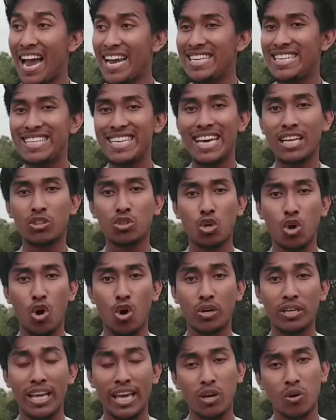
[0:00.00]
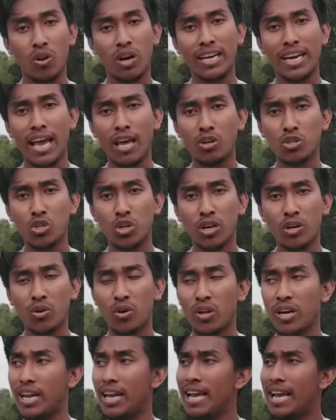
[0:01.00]
আইডিয়া থট এগুলো নিয়ে আলোচনা
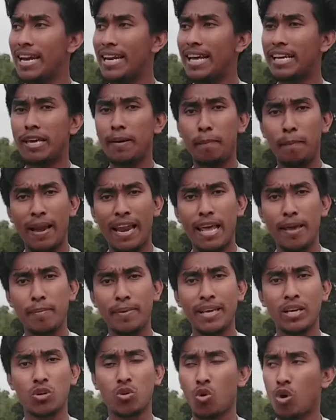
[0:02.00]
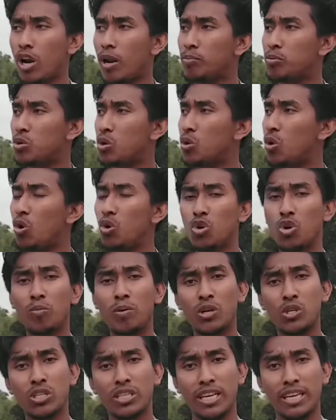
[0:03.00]
করে নাকি ব্লেমিং করাপশন অন্য
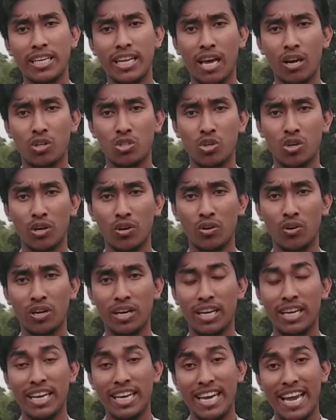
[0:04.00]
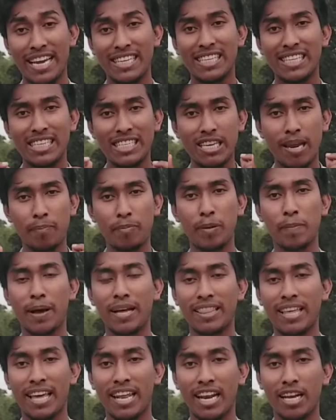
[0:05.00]
মানুষকে নিয়ে আলোচনা করে এই জিনিসটা আপনি
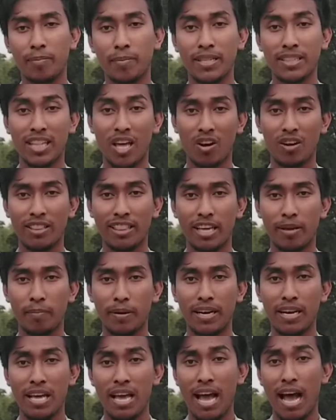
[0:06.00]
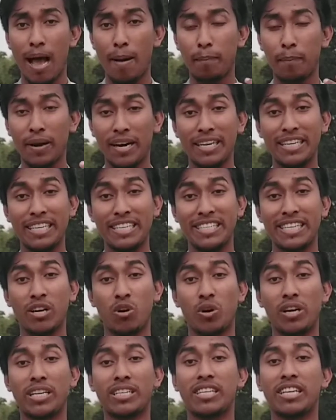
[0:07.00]
মাথায় রাখবেন তাহলে দেখবেন আপনার নিজের
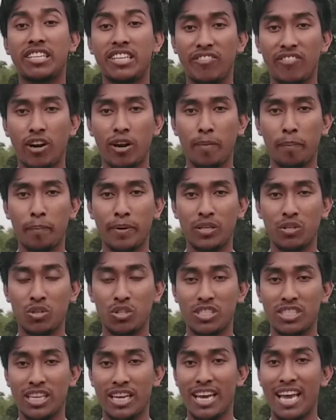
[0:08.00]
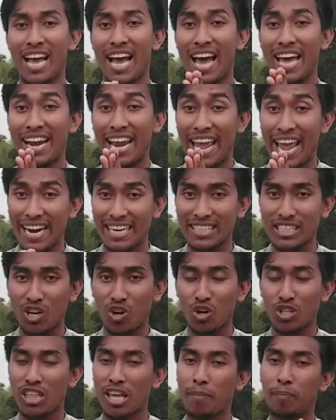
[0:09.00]
অনেকটা ডেভেলপমেন্ট হচ্ছে আর একটা
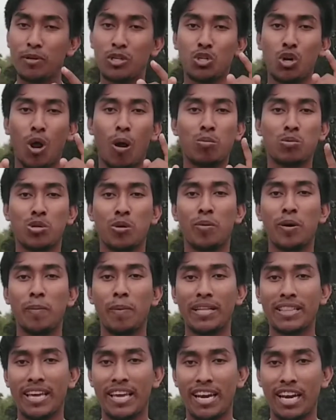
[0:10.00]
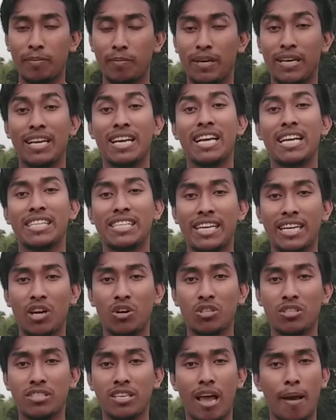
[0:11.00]
কথা আপনি সবসময় মাথায় রাখবেন সেটা
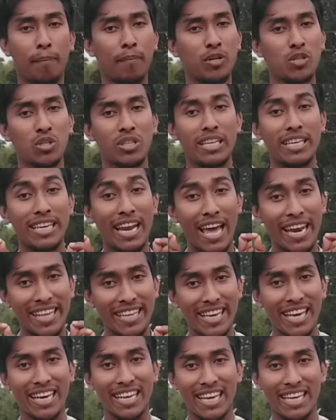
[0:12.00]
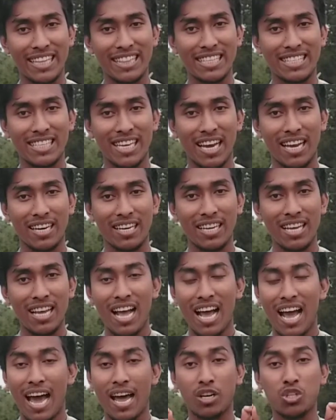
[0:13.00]
হচ্ছে আপনি যদি নারিকেল খেতে চান
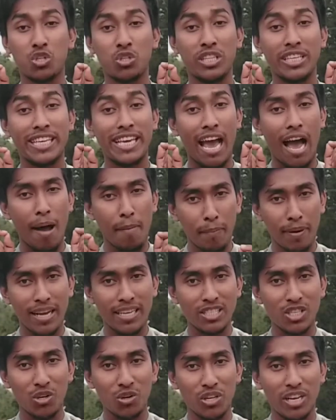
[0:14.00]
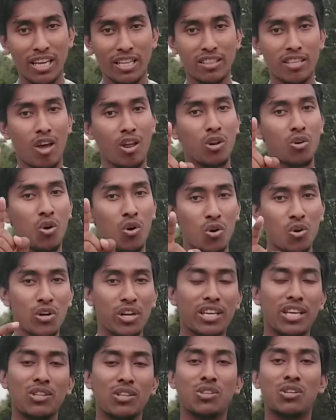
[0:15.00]
আর যদি গিয়ে আম গাছে ওঠেন তাহলে
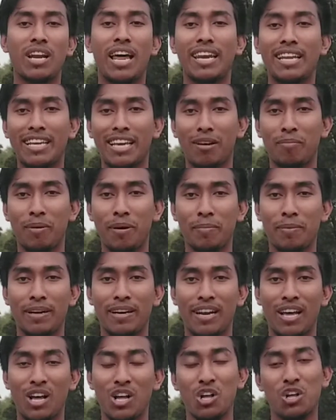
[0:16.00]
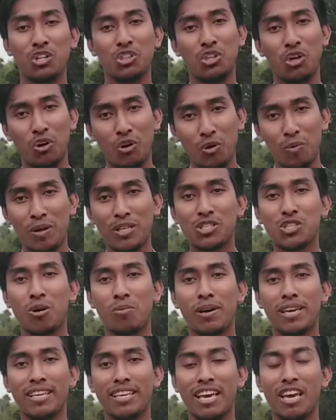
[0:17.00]
কখনোই কিন্তু নারিকেল সাইকেল পাবেন না ধন্যবাদ
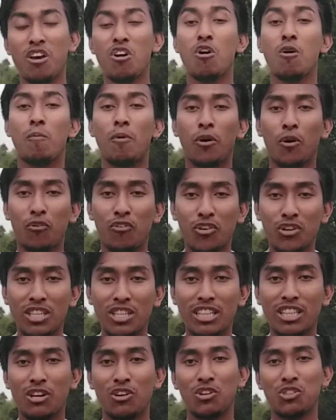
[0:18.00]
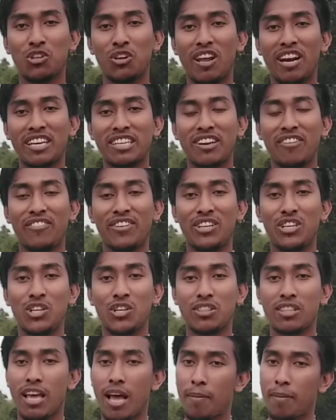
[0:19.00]
সবাইকে পরবর্তীতে নতুন আরেকটা
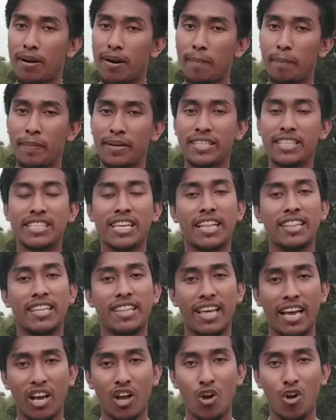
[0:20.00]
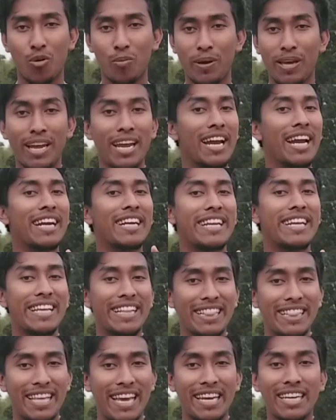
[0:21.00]
ভিডিওতে আবার আপনাদের সাথে দেখা হবে টিল
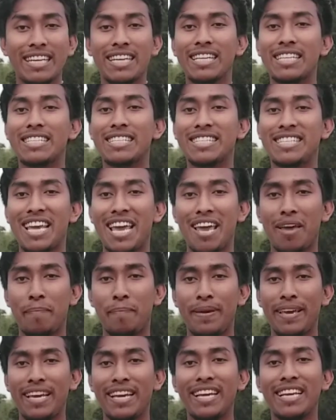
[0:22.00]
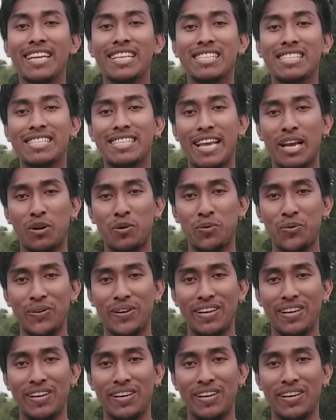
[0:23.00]
দেন স্টে হ্যাপি স্টে কুল